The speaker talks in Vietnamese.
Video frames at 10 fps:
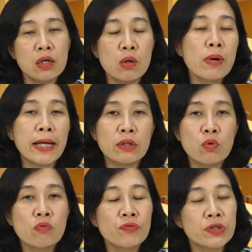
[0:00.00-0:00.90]
đồng hành
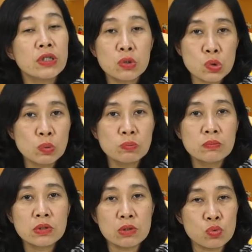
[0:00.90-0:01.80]
cùng với người tiêu dùng
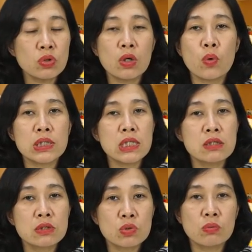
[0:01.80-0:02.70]
trong suốt cái quá
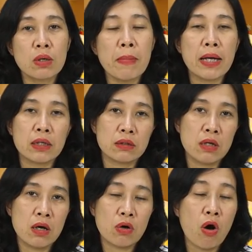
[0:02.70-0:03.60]
trình sử dụng các bạn
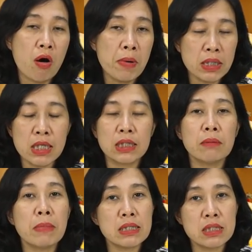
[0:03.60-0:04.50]
à, có bất kỳ
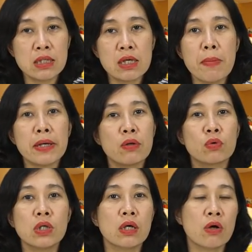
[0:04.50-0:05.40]
thắc mắc gì các bạn đều
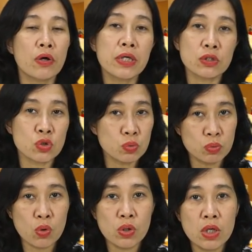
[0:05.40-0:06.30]
có thể gọi điện cho chúng
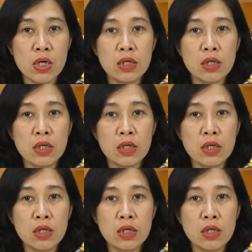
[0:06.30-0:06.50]
tôi